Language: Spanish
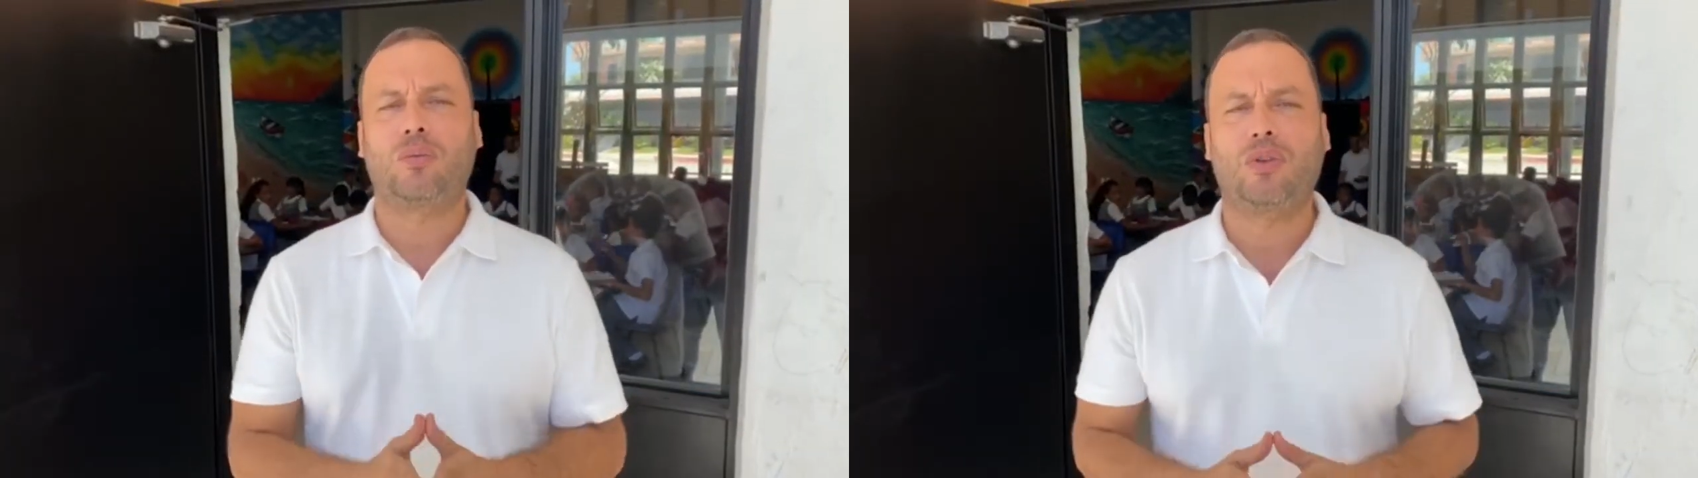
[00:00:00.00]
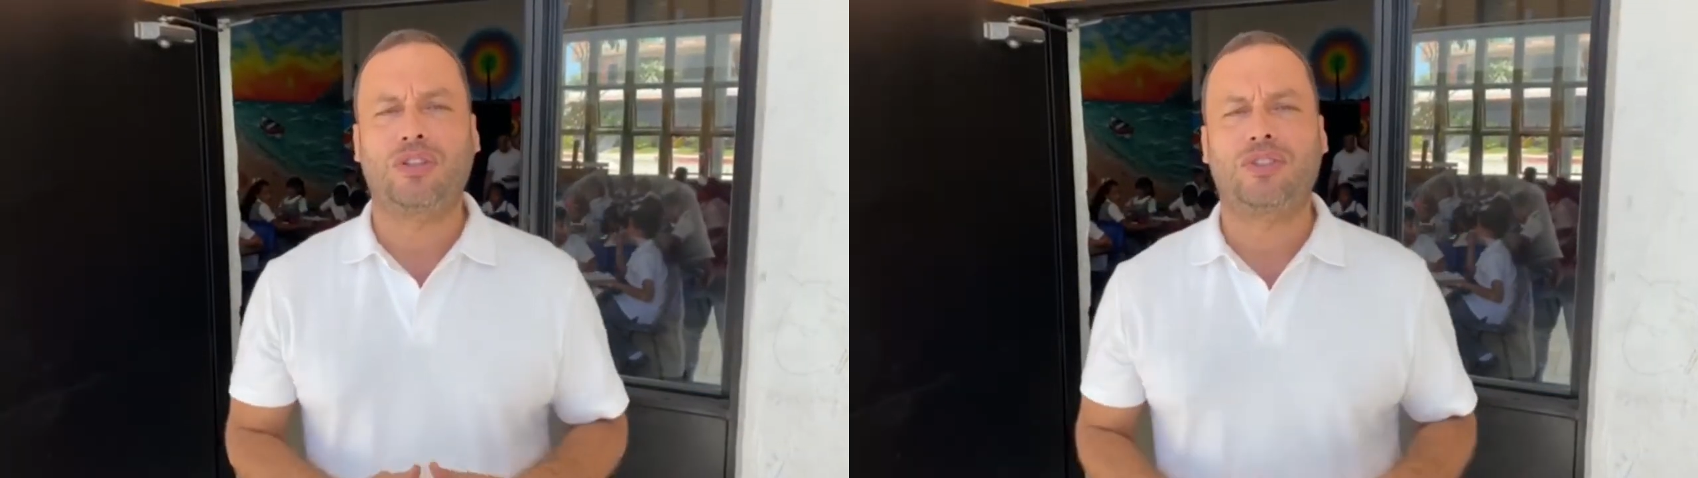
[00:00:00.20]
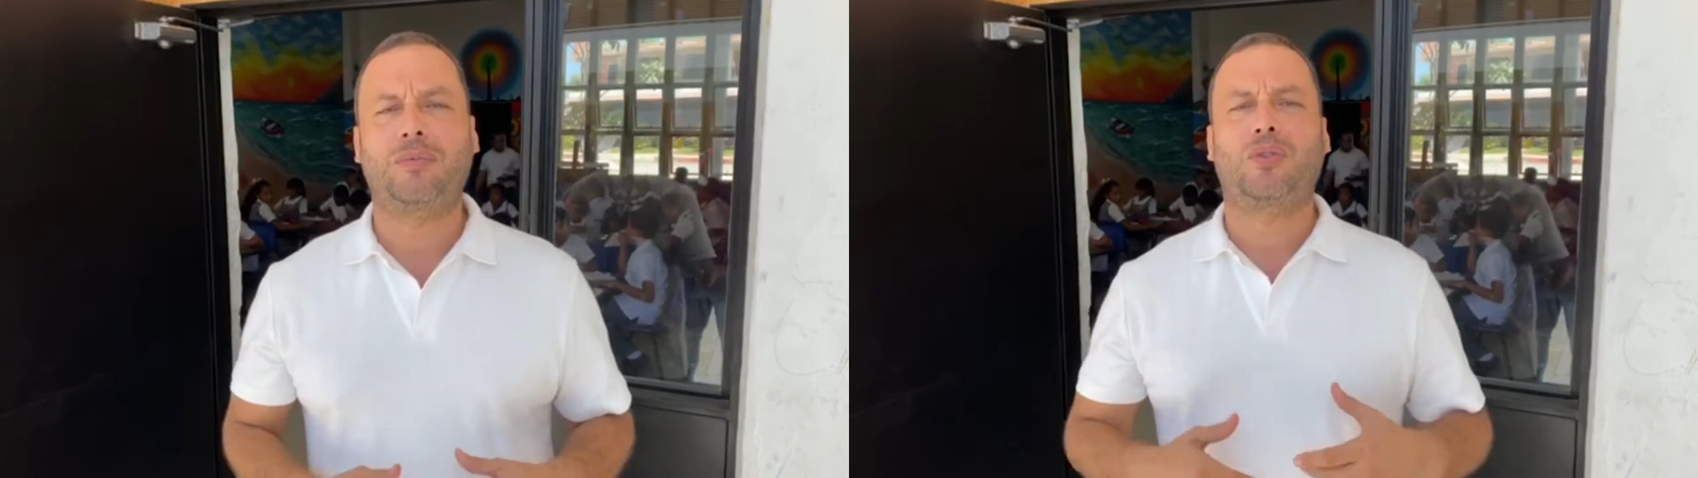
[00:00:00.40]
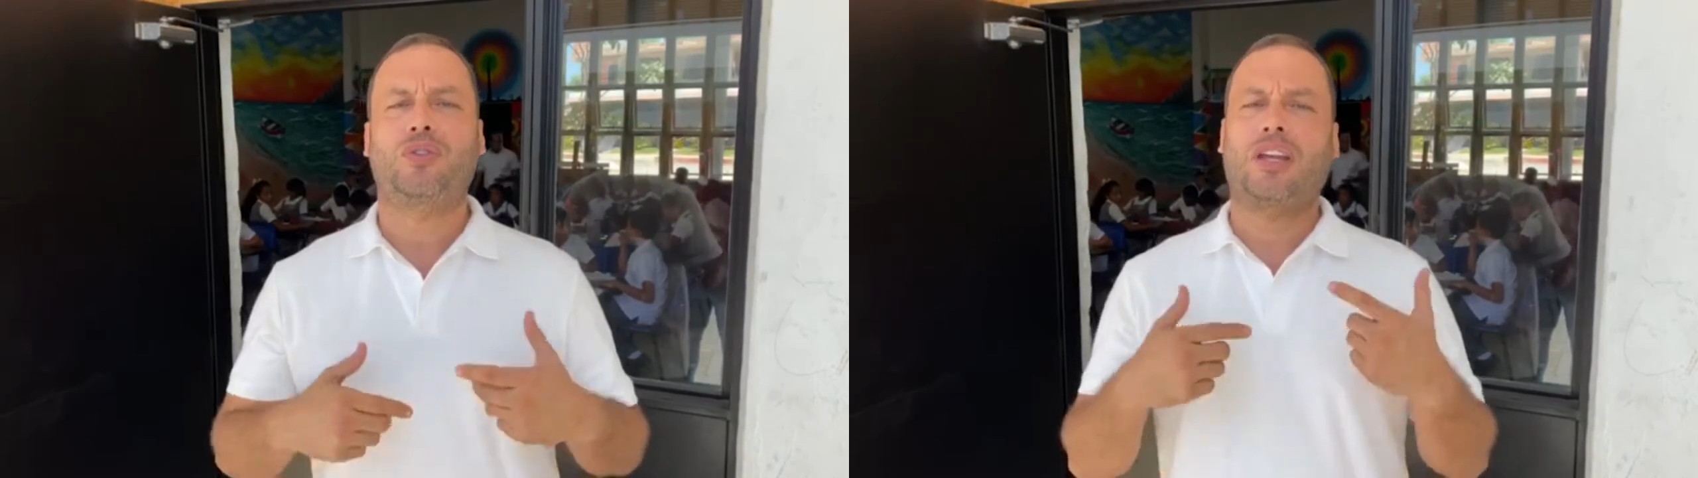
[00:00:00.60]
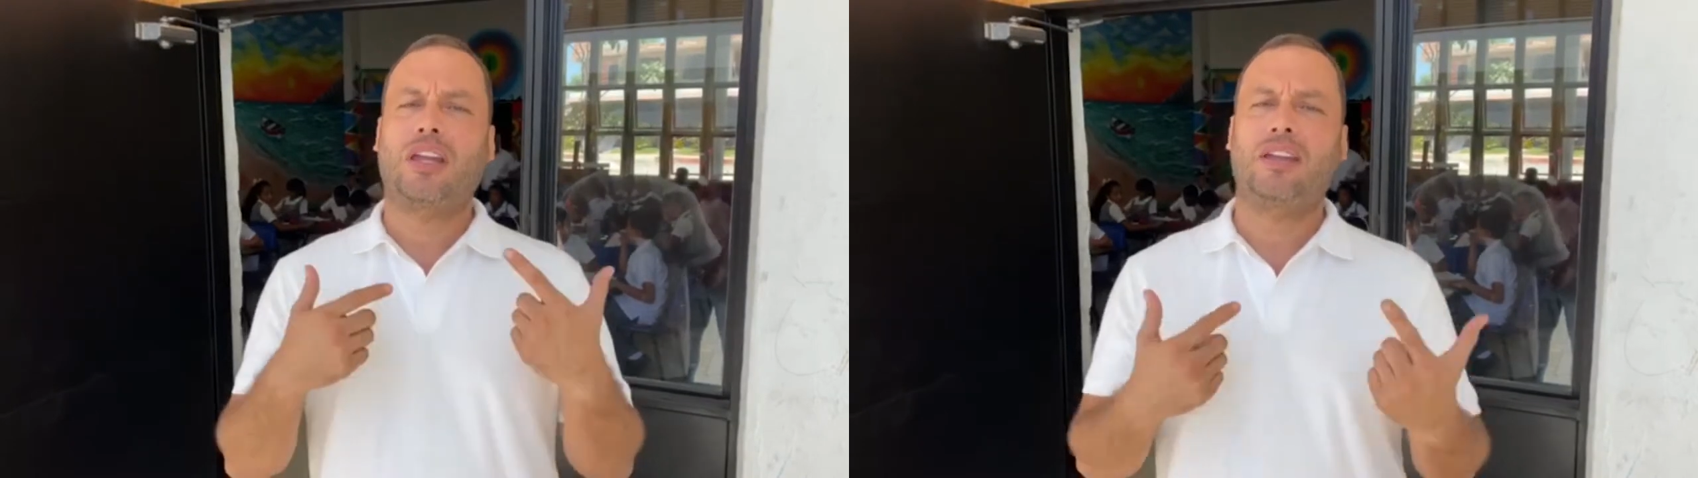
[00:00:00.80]
municipio
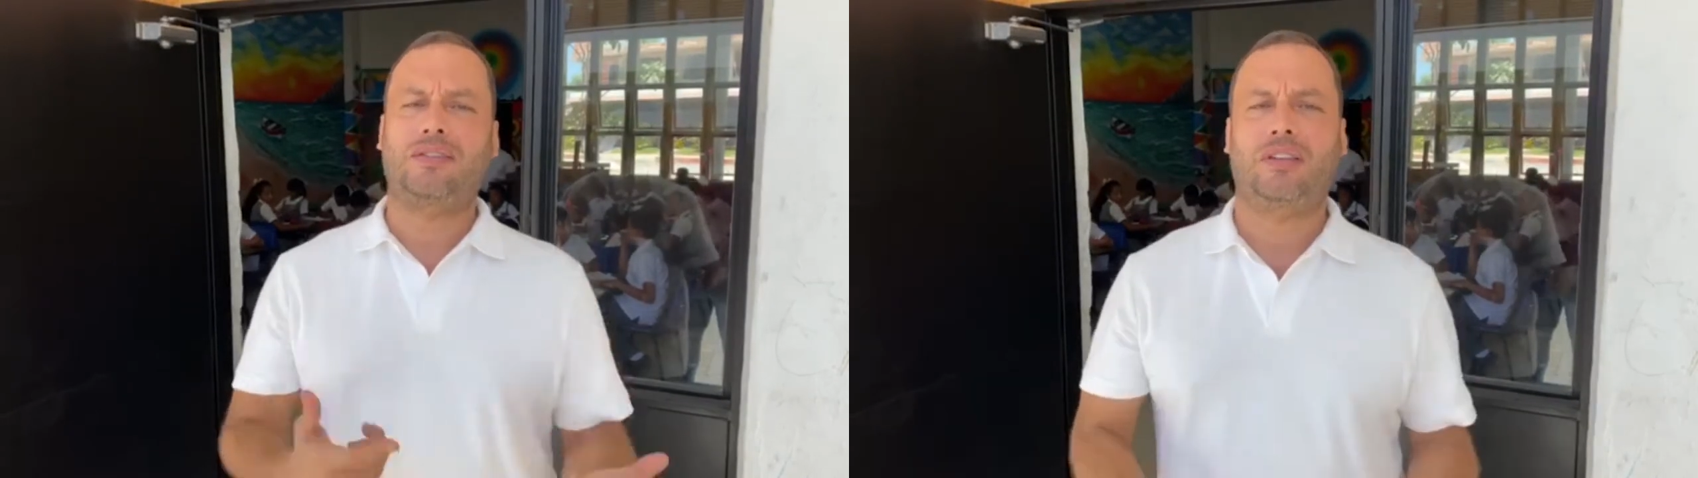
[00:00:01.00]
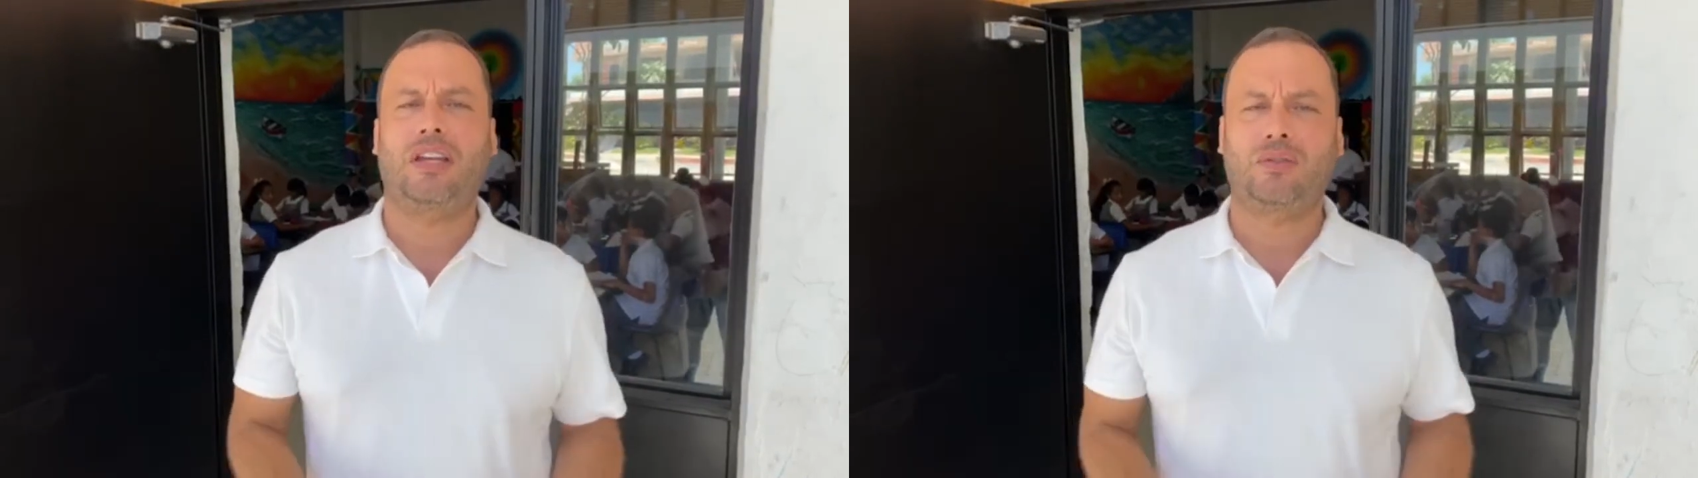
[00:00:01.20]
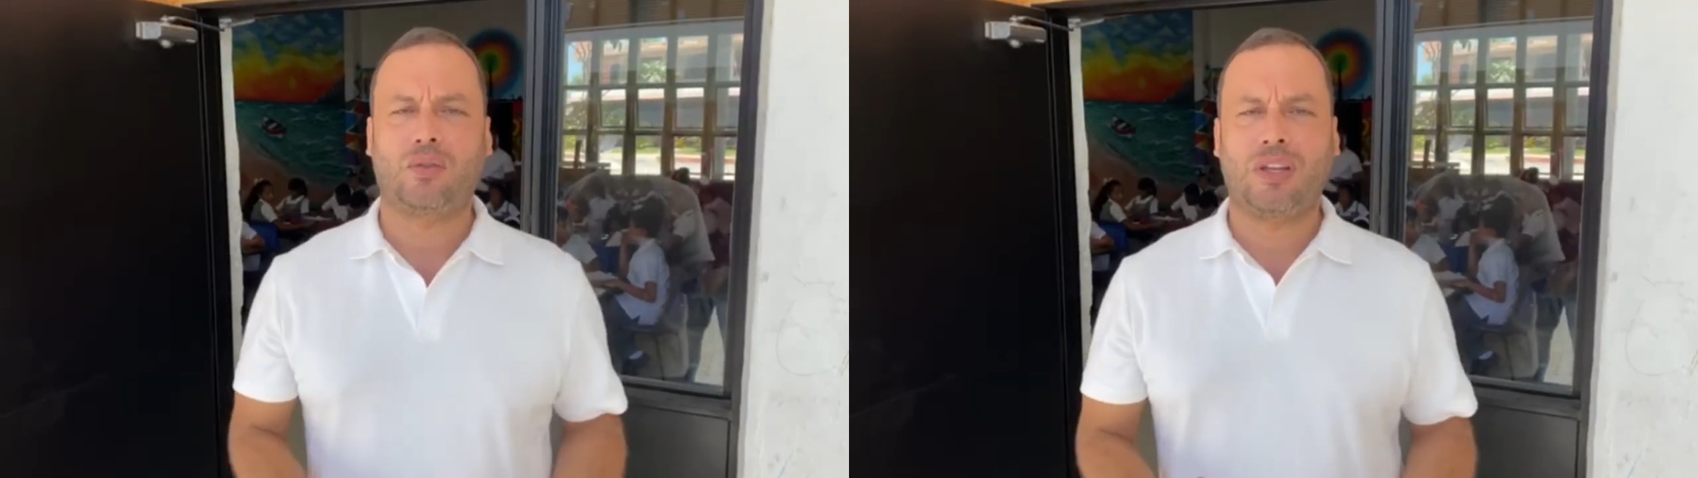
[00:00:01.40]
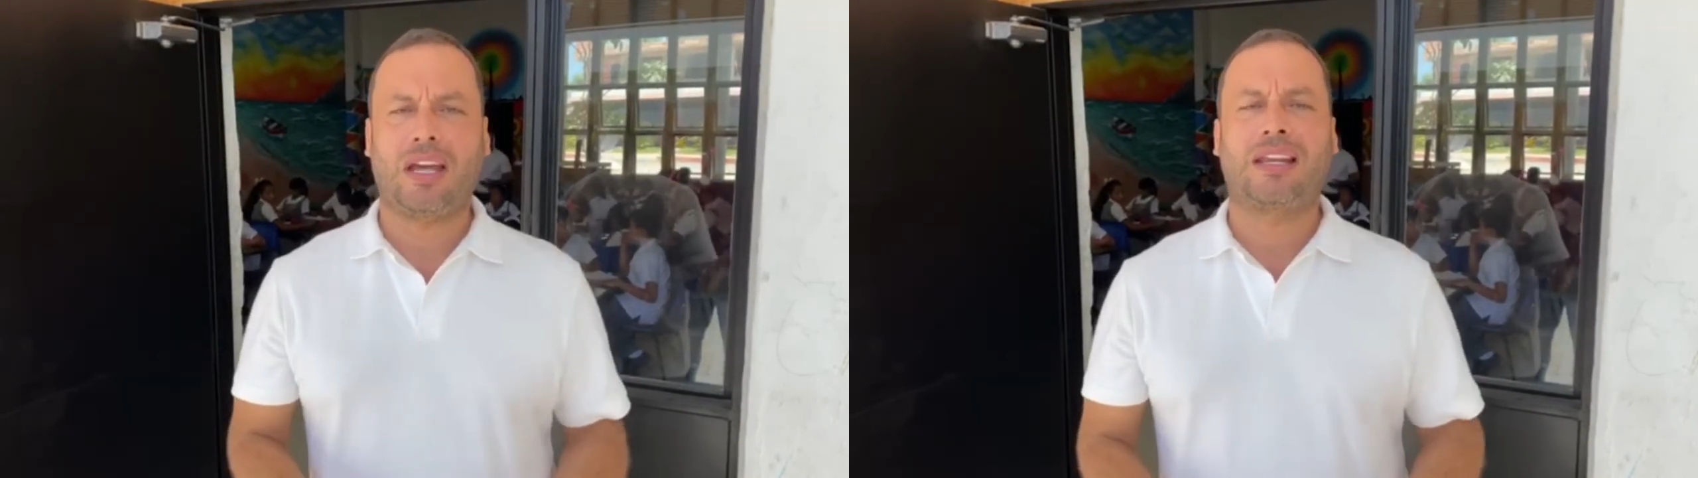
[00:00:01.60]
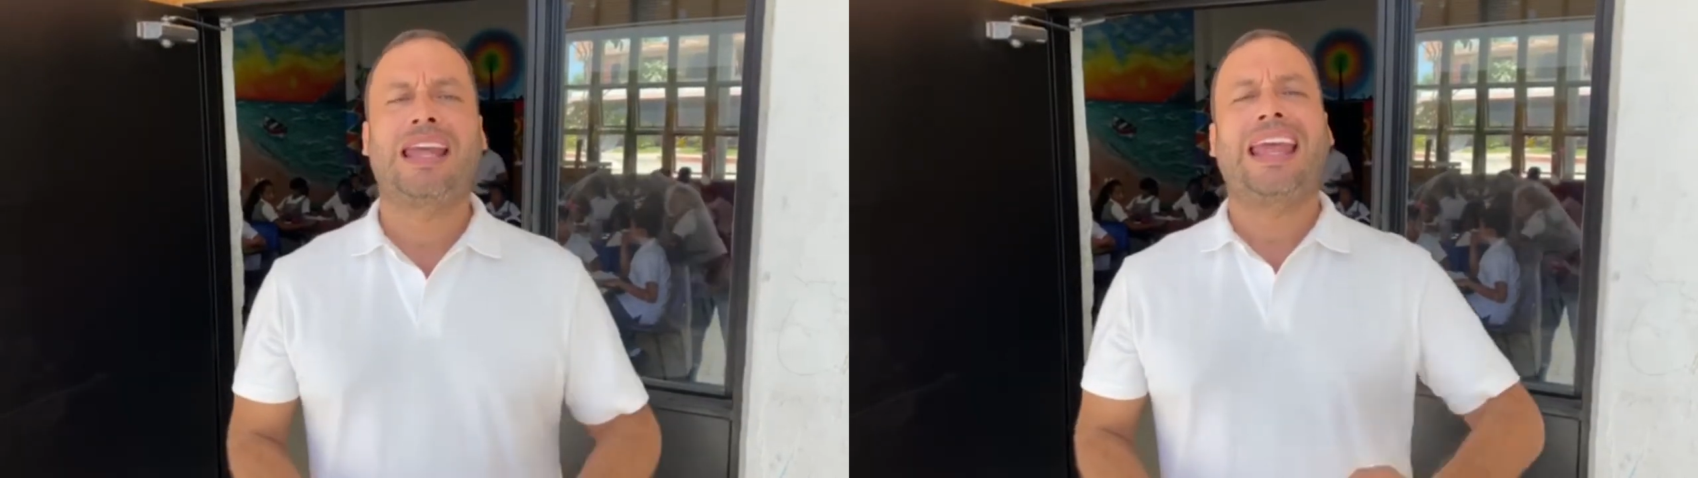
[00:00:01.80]
se quede sin
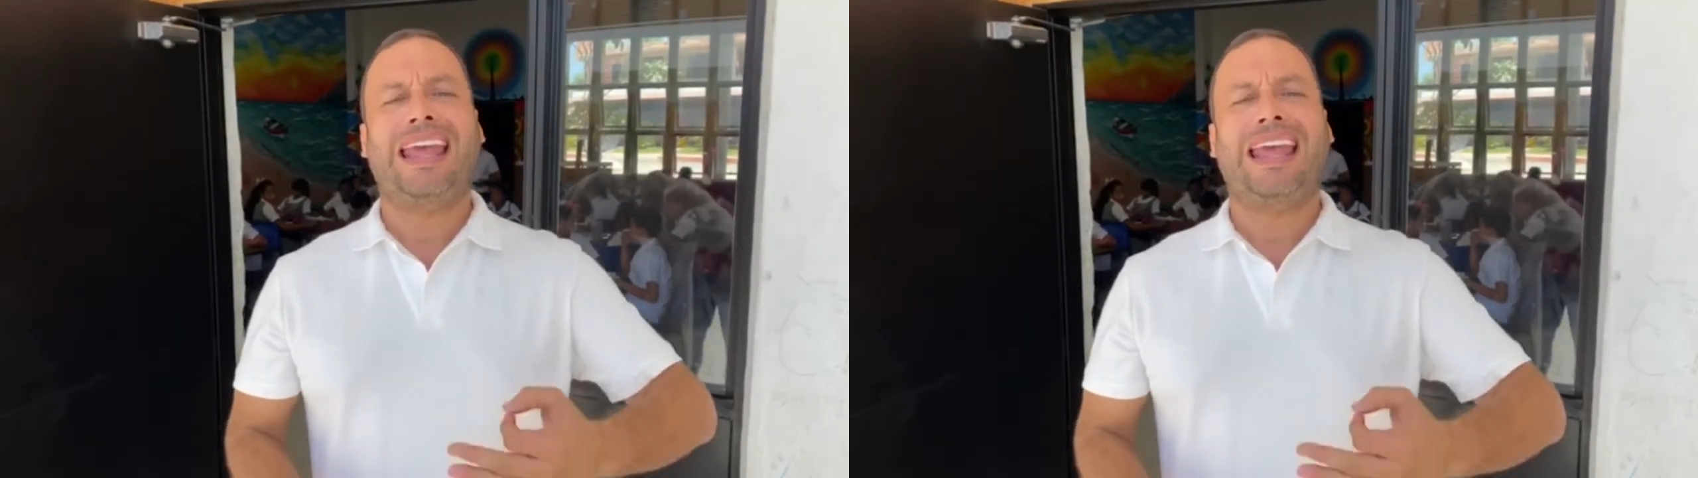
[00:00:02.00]
estudiar.